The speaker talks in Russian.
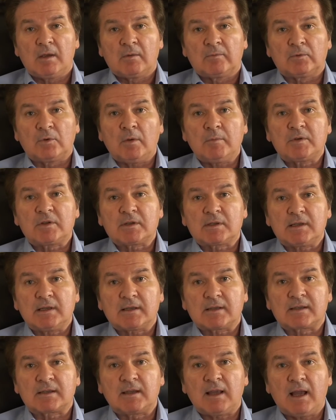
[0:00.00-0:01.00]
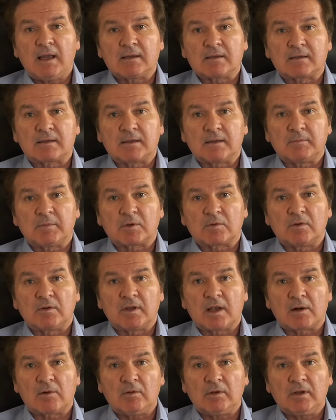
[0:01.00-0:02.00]
в том числе станции
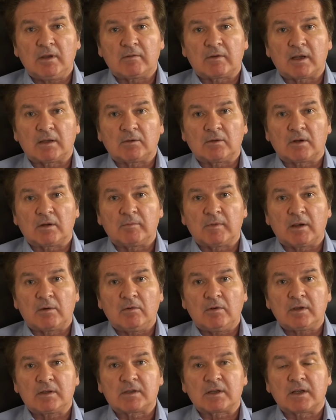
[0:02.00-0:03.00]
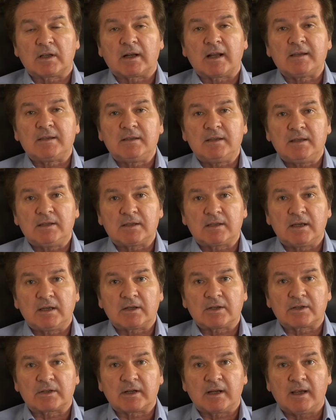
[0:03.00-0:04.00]
международной, в котором находятся
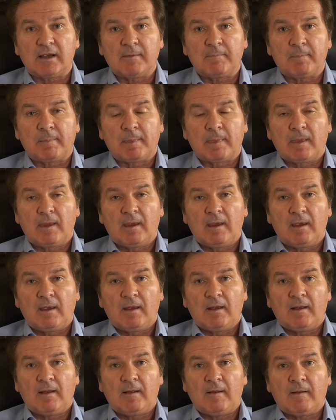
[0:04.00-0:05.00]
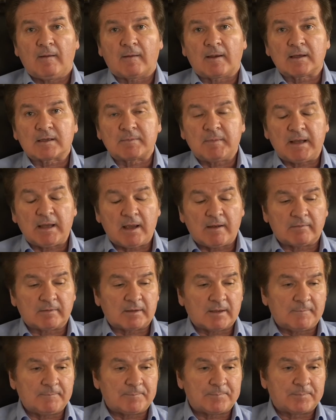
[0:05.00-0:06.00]
российские же э,
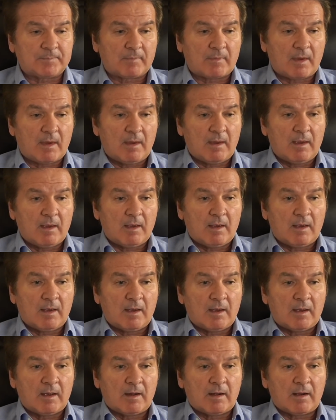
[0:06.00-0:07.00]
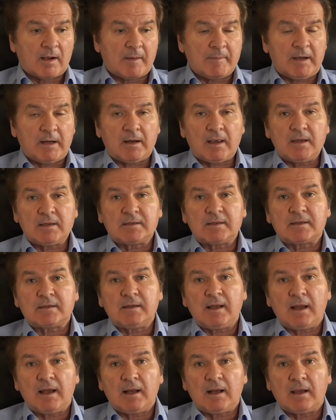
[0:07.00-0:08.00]
космонавты. Американцы
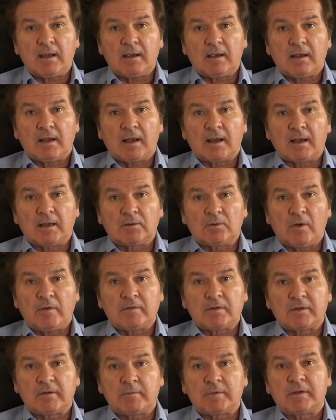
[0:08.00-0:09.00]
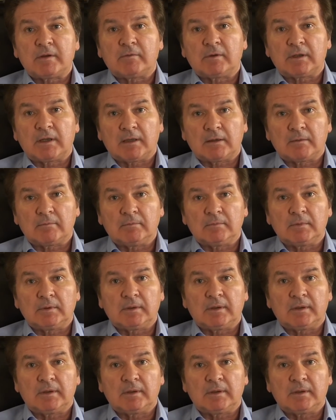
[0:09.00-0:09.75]
знали о готовящемся вот этом